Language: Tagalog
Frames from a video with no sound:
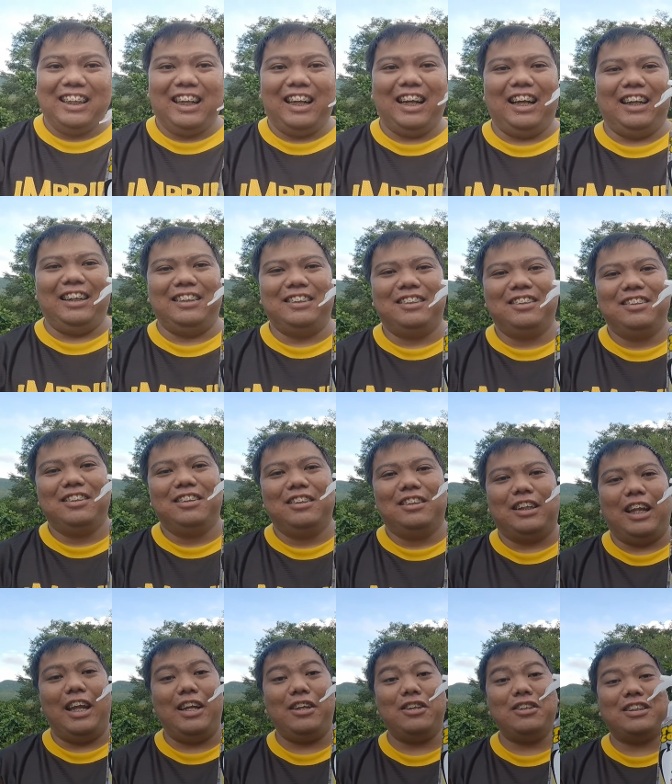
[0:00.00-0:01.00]
Uh,
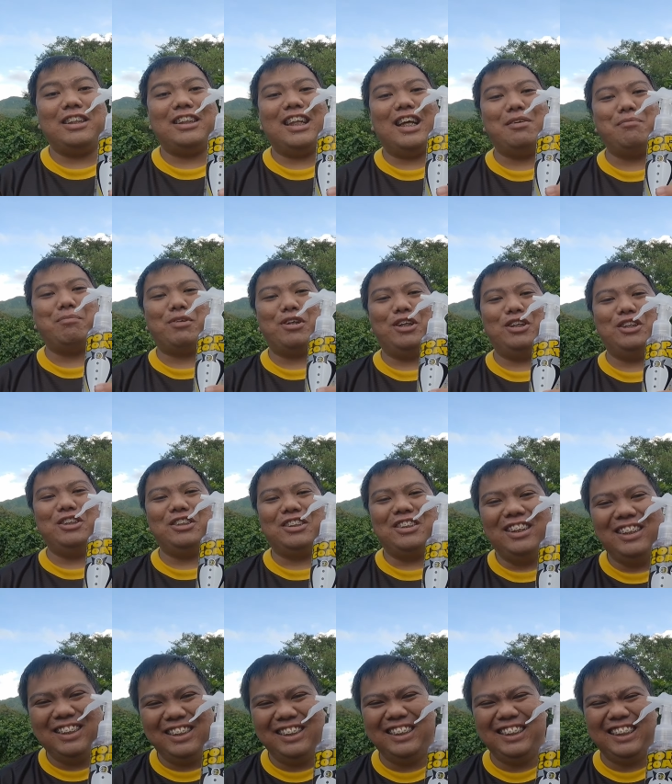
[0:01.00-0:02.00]
Thank you sa Top Code.
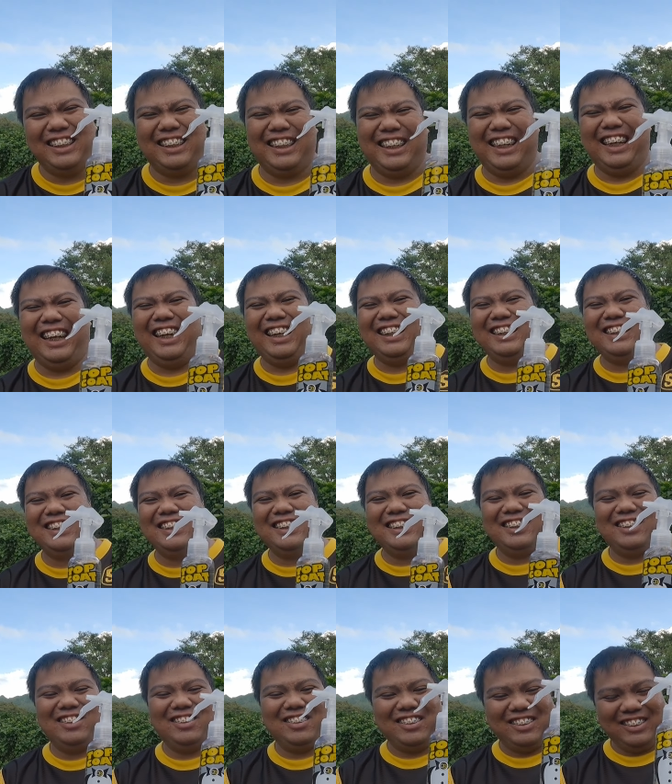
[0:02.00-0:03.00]
Yeah, Top Code
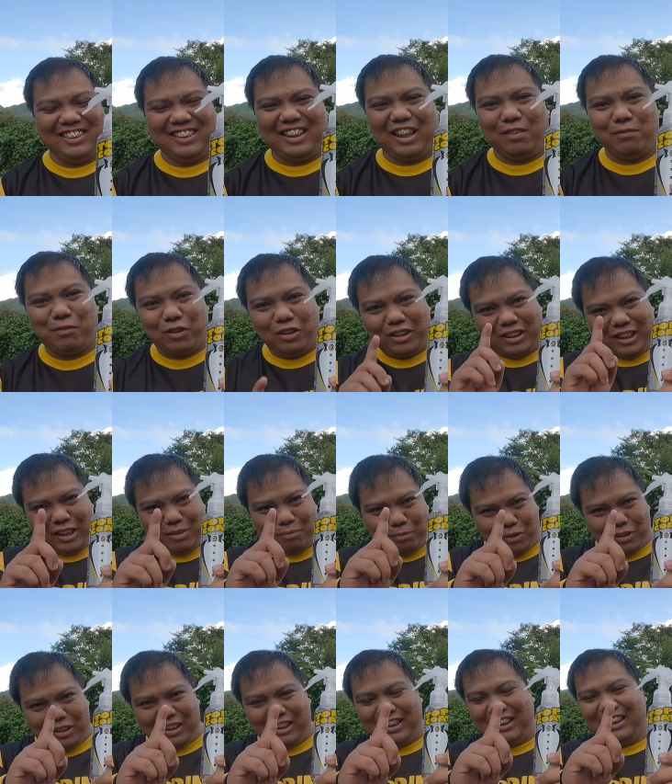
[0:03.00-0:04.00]
number 1, pare. Top Code
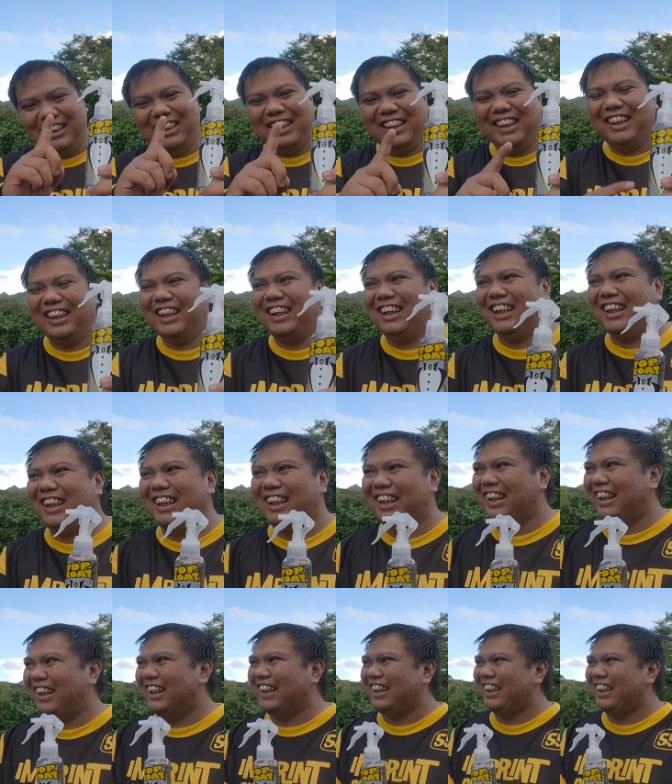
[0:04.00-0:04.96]
number 1.